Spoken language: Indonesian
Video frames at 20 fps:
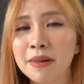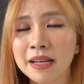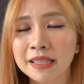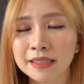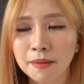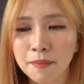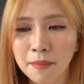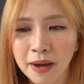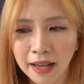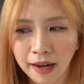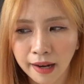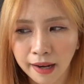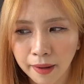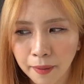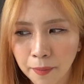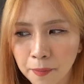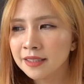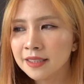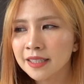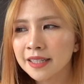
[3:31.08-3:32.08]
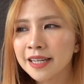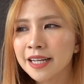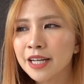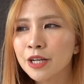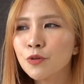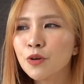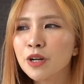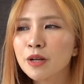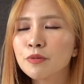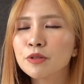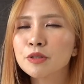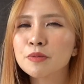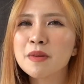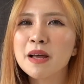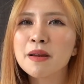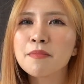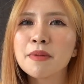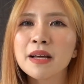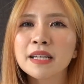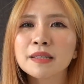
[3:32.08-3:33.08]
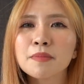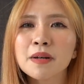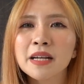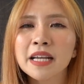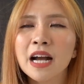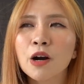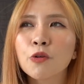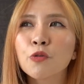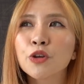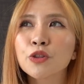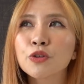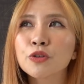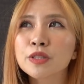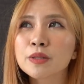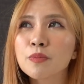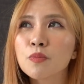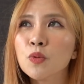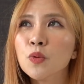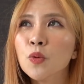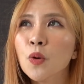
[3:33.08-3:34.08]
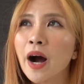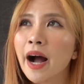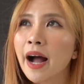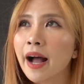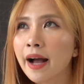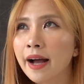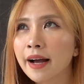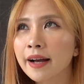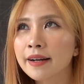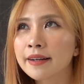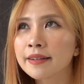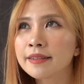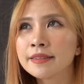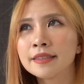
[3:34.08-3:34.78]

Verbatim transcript: kemarin. Jadi 2019 bagi aku itu sebuah